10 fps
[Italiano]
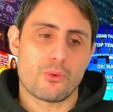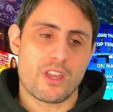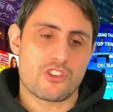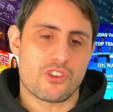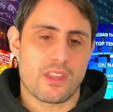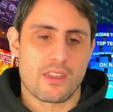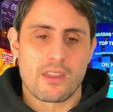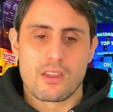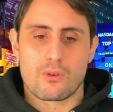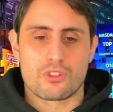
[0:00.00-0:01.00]

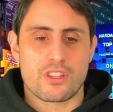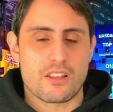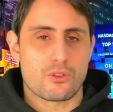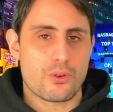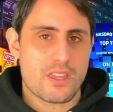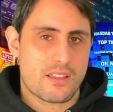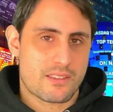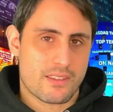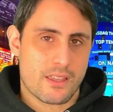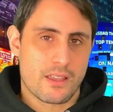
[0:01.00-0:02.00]
esce costando
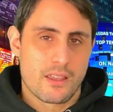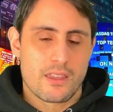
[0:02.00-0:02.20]
X,